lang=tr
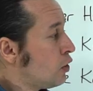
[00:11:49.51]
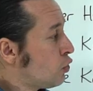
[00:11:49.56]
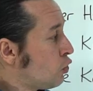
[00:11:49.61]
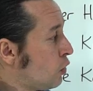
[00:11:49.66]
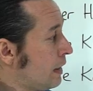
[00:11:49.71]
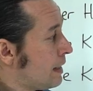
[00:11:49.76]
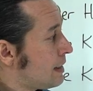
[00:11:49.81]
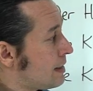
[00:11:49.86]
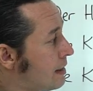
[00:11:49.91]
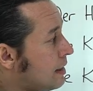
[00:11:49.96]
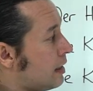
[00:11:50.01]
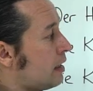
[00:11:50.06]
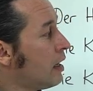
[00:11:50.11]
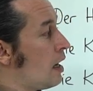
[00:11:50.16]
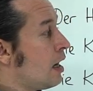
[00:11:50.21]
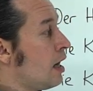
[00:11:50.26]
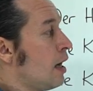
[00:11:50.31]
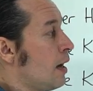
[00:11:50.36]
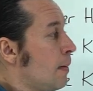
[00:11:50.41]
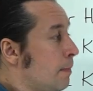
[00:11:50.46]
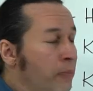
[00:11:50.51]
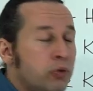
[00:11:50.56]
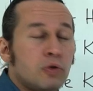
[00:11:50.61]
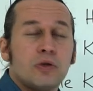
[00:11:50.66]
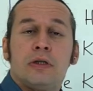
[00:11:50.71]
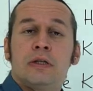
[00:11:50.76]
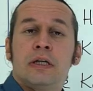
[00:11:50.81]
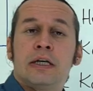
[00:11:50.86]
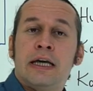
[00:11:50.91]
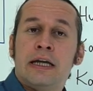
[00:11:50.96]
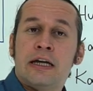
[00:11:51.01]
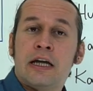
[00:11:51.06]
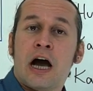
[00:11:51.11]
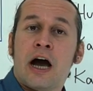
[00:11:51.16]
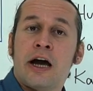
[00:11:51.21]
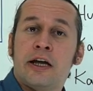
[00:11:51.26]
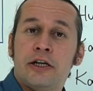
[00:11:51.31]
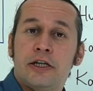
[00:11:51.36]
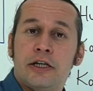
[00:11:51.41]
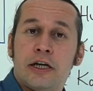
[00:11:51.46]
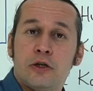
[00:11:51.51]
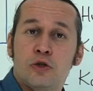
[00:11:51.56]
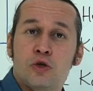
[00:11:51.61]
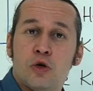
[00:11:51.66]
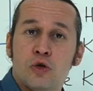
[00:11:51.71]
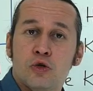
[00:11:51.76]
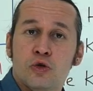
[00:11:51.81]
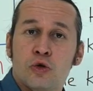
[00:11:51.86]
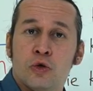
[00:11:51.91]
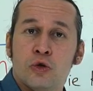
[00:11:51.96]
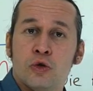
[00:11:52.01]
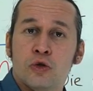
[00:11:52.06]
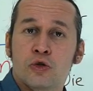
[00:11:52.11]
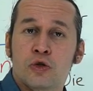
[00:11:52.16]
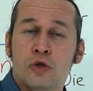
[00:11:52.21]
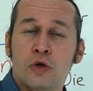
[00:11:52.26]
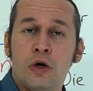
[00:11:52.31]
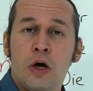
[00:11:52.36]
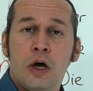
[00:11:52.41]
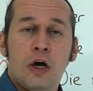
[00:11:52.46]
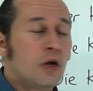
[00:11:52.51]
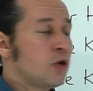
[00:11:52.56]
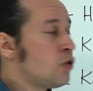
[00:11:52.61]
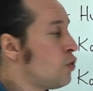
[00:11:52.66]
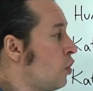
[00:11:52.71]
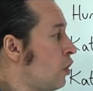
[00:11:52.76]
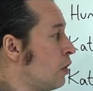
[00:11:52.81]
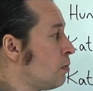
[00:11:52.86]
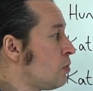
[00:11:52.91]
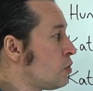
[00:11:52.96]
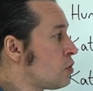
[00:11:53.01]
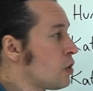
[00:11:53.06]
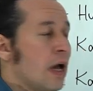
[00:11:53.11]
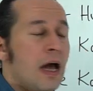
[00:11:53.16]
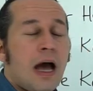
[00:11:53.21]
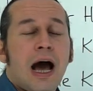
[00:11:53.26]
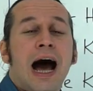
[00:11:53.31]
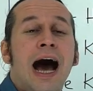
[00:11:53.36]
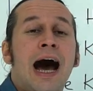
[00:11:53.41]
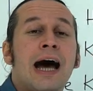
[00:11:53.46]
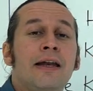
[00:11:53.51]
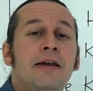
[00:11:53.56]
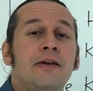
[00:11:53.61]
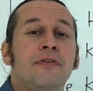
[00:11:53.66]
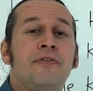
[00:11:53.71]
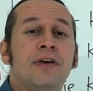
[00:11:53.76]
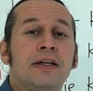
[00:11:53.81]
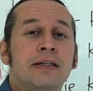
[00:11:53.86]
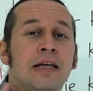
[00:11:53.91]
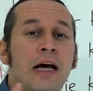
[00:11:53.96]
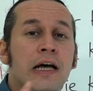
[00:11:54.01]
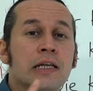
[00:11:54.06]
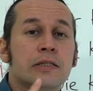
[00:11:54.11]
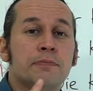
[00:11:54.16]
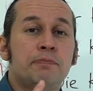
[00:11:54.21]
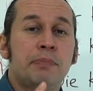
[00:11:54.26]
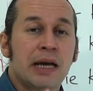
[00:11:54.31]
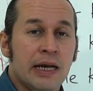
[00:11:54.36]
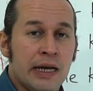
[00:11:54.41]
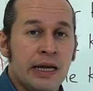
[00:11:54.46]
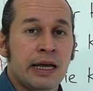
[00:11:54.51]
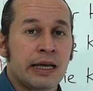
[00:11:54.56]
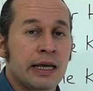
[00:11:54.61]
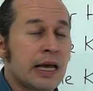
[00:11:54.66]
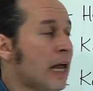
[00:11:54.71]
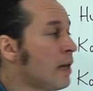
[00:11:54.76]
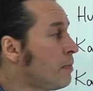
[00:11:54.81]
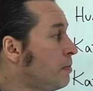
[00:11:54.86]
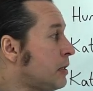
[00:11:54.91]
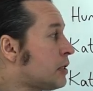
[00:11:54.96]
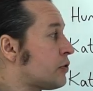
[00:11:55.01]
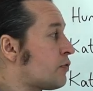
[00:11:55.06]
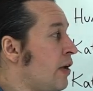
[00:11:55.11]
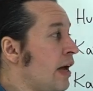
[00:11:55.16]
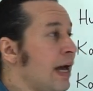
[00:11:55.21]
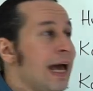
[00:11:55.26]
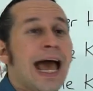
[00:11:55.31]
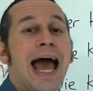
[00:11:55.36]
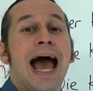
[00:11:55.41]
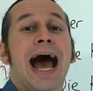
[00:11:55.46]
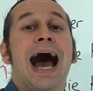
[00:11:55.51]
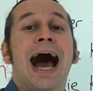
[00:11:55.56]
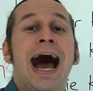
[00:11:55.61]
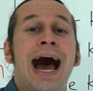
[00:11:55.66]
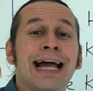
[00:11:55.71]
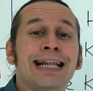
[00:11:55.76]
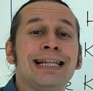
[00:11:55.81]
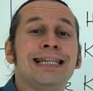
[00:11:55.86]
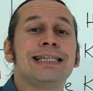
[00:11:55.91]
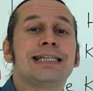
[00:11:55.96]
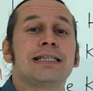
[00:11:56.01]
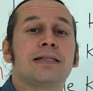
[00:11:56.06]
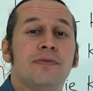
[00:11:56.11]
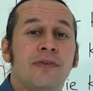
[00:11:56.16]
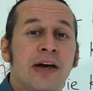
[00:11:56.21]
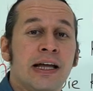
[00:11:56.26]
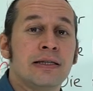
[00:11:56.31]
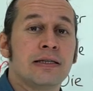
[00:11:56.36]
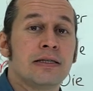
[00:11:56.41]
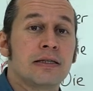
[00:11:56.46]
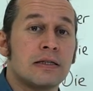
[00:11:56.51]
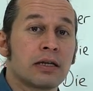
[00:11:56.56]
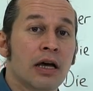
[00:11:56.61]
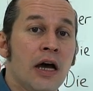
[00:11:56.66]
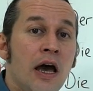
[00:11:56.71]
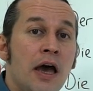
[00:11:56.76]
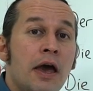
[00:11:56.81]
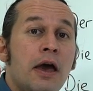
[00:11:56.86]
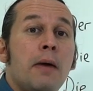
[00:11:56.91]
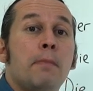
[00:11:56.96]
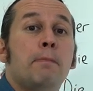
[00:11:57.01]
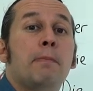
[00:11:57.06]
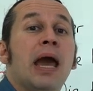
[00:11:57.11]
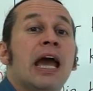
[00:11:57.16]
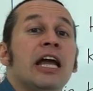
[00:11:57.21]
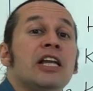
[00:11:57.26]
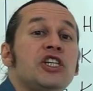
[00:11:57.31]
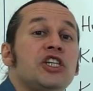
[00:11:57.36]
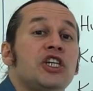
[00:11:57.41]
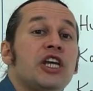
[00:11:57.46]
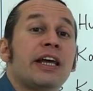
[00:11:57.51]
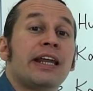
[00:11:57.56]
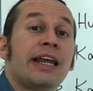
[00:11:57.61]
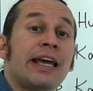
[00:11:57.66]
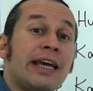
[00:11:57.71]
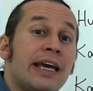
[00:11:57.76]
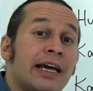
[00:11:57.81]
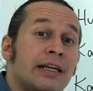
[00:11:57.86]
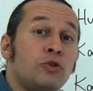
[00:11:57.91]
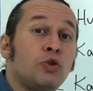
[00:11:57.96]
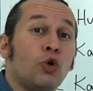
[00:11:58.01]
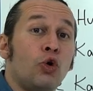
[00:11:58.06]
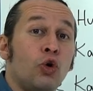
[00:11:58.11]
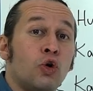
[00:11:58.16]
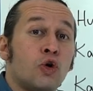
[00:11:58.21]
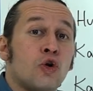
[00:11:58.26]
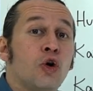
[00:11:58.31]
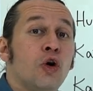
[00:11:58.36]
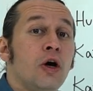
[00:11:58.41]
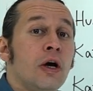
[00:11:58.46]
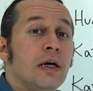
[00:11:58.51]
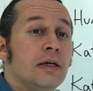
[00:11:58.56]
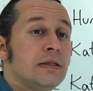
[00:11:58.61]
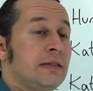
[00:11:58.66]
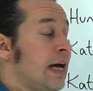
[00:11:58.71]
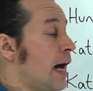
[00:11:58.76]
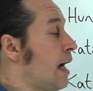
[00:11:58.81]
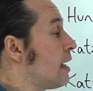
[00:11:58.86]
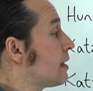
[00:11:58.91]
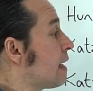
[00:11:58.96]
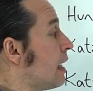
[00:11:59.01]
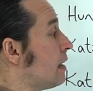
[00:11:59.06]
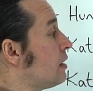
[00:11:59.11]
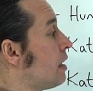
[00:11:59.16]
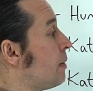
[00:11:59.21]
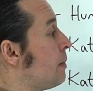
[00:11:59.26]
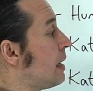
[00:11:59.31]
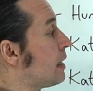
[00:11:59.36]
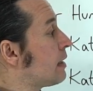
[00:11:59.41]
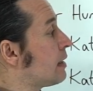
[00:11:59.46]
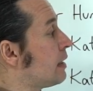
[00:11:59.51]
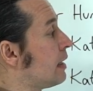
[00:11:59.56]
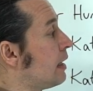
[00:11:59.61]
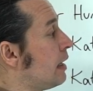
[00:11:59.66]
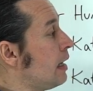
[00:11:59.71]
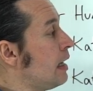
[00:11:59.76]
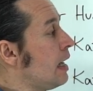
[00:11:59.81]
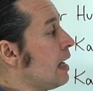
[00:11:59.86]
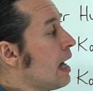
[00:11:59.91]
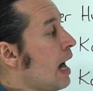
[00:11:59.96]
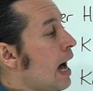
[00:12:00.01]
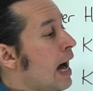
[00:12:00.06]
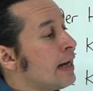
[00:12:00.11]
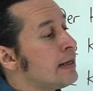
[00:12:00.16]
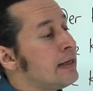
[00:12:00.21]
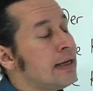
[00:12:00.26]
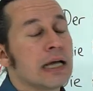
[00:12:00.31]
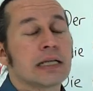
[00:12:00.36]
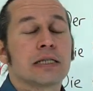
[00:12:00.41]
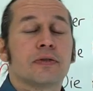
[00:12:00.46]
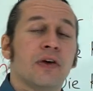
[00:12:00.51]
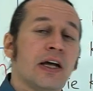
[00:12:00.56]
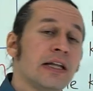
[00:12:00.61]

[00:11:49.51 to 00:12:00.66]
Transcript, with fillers: Dolayısıyla burada da gene aynı şey söz konusu. Ne olmuş? An ve das bir araya gelmiş ve ans Fensta pencereye doğru derken demek ki Andas